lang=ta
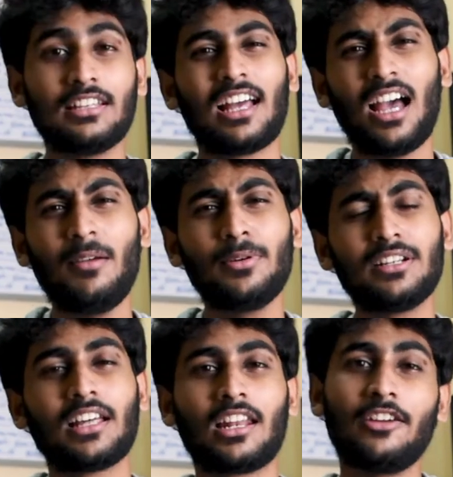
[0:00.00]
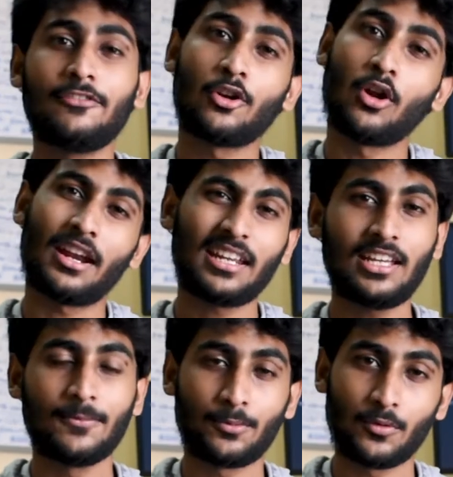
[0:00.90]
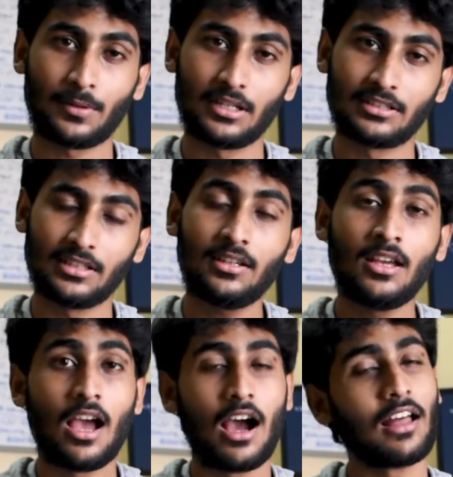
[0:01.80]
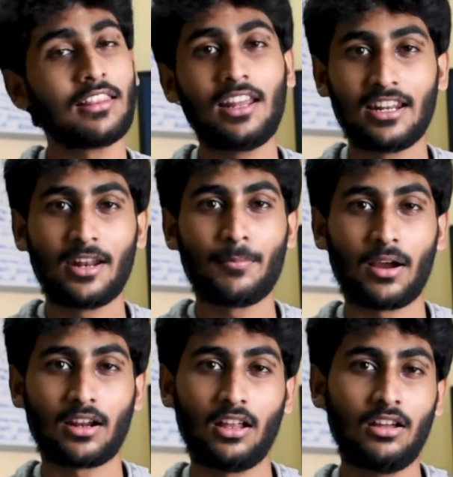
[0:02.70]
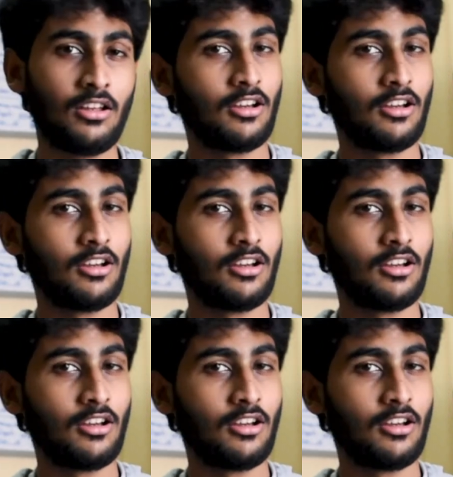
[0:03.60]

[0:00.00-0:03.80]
இந்த ஹேபிட் என் லைஃப்பில் நிறையா இம்ப்ரூவ் பண்ணுச்சு அதெல்லாம் என்னென்னு பார்க்கலாம்